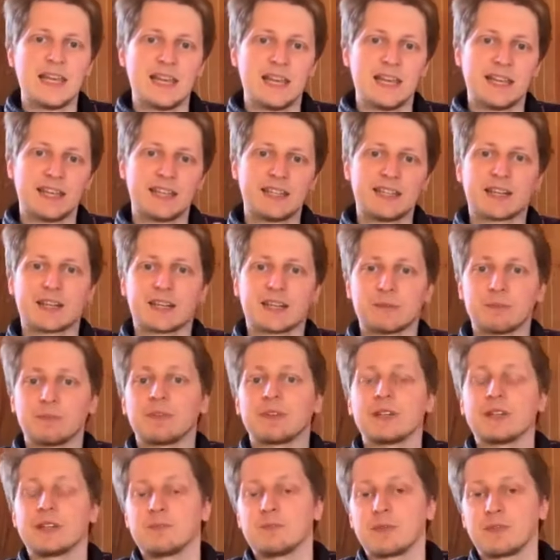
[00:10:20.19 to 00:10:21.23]
Итак,
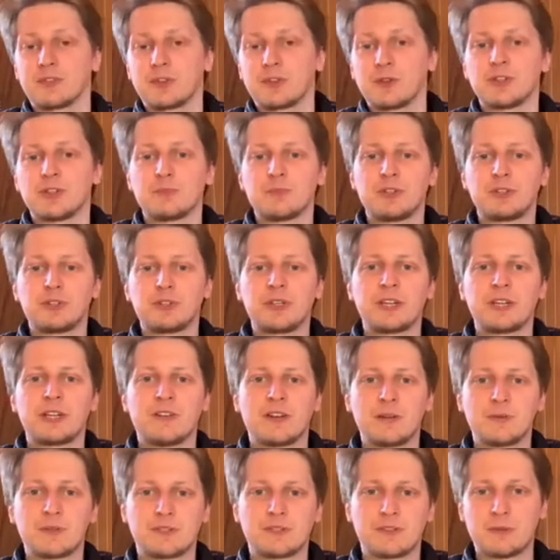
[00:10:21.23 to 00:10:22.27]
повторюсь, мы сегодня говорим
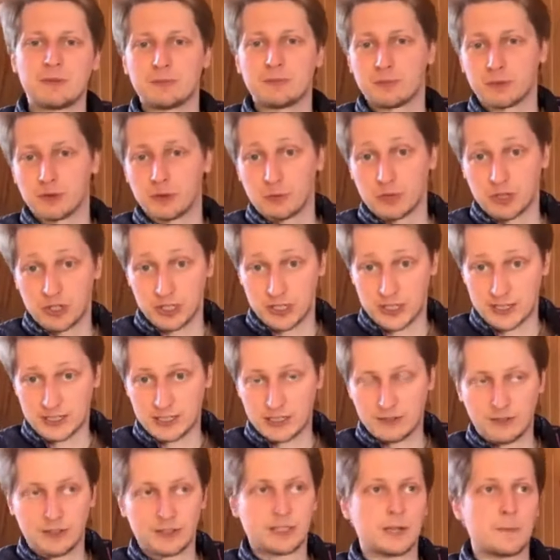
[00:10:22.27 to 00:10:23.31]
с вами про Бахчисарайский
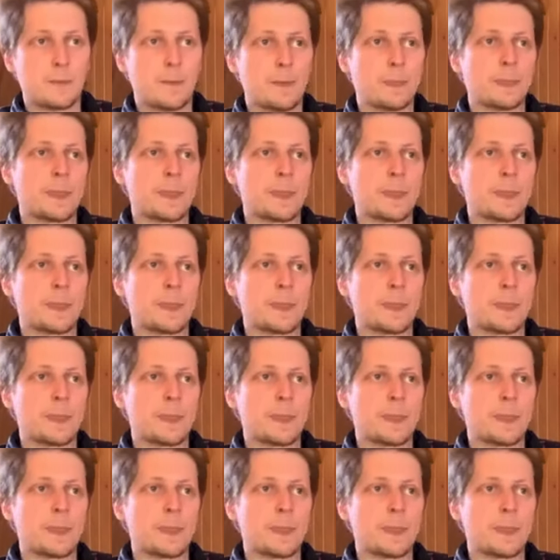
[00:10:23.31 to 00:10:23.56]
фатам.